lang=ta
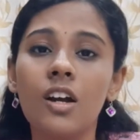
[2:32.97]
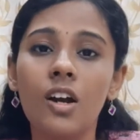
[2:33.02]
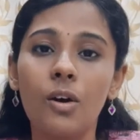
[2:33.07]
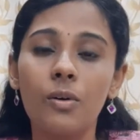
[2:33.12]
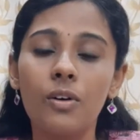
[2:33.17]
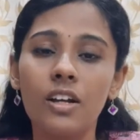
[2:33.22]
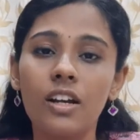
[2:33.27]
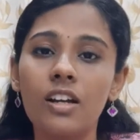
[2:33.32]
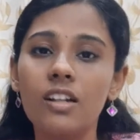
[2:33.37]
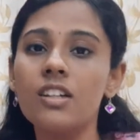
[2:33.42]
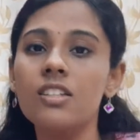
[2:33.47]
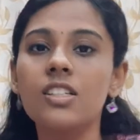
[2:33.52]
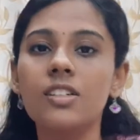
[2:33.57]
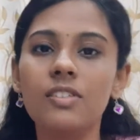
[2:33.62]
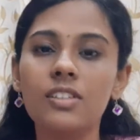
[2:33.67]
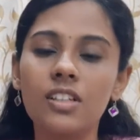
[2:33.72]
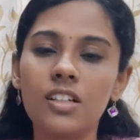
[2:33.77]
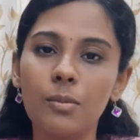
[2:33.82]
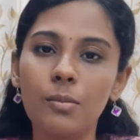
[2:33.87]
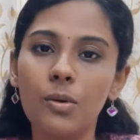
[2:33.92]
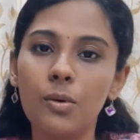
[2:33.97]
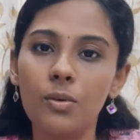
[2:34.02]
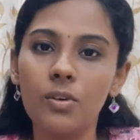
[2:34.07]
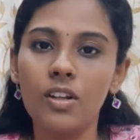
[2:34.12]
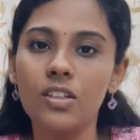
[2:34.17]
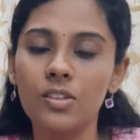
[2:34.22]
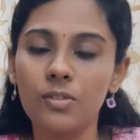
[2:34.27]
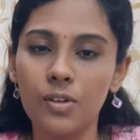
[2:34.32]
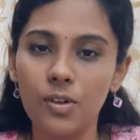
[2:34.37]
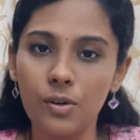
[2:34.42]
ஒரு எனர்ஜி வந்து
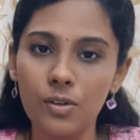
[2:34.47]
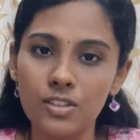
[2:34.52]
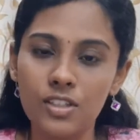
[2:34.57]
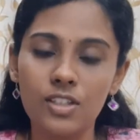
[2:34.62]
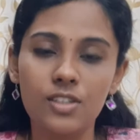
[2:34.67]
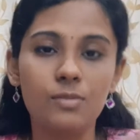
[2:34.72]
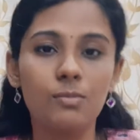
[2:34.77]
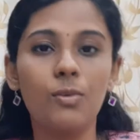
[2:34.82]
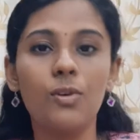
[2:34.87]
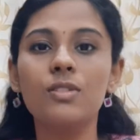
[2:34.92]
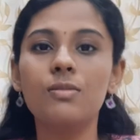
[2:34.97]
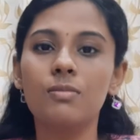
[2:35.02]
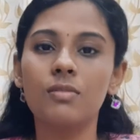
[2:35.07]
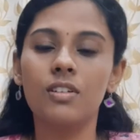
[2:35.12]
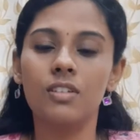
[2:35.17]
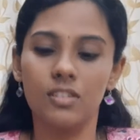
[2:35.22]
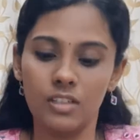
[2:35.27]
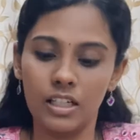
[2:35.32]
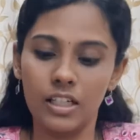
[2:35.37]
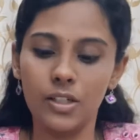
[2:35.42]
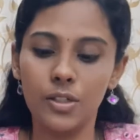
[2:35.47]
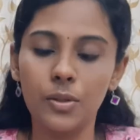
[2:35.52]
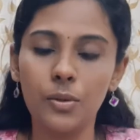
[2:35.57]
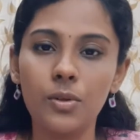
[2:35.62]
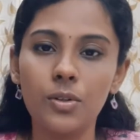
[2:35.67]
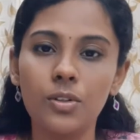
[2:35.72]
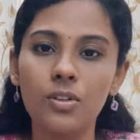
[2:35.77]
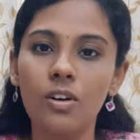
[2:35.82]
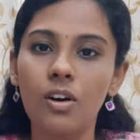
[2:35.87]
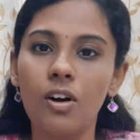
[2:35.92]
நமக்குள்ளேருந்து வரும் இட்ஸ் மோஸ்ட்லி டியூ
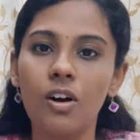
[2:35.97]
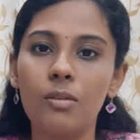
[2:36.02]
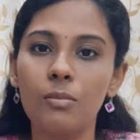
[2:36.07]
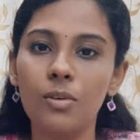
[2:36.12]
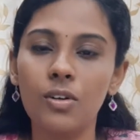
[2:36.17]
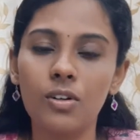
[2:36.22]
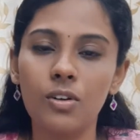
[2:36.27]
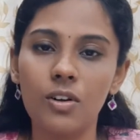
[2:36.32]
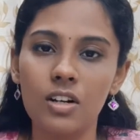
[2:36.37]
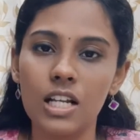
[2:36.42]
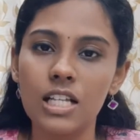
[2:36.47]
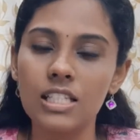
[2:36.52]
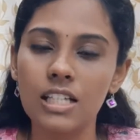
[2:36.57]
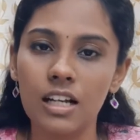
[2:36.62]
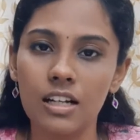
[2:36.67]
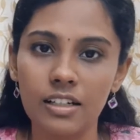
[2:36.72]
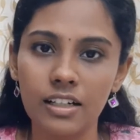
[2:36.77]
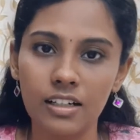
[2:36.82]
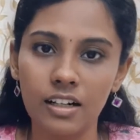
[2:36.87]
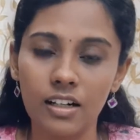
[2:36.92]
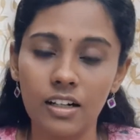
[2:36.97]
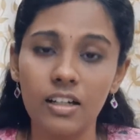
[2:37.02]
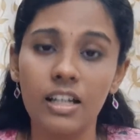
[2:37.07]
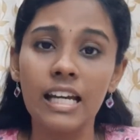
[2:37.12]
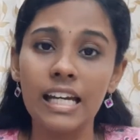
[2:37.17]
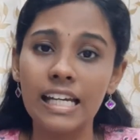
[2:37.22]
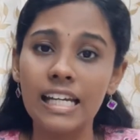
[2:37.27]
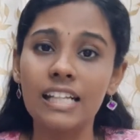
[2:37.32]
டு ஹார்மோன் கால்டஸ் அட்ரினல்